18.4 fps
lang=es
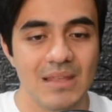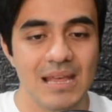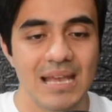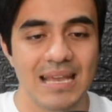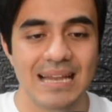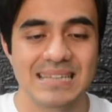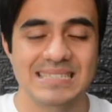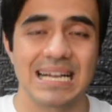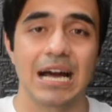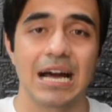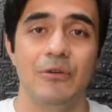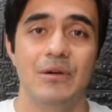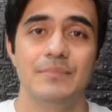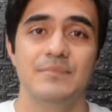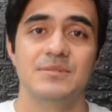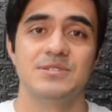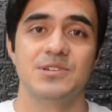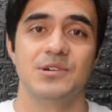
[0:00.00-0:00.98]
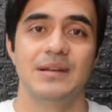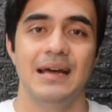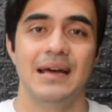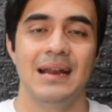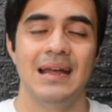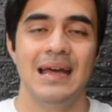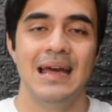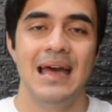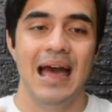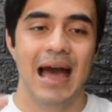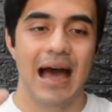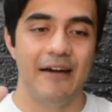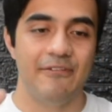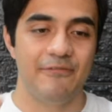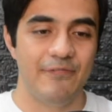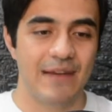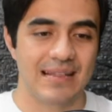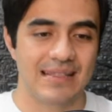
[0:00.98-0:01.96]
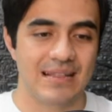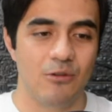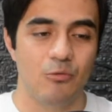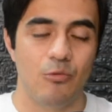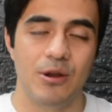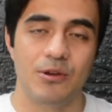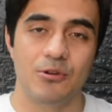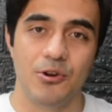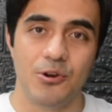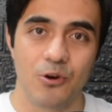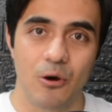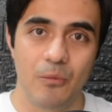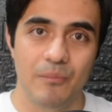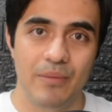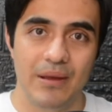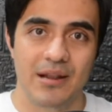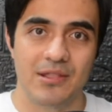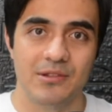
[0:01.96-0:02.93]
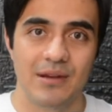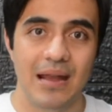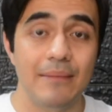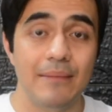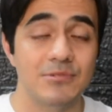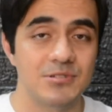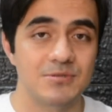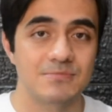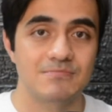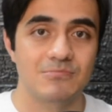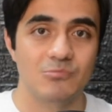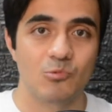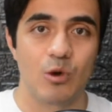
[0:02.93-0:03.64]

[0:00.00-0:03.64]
que les acabo de mencionar afectan cuando no perdonamos,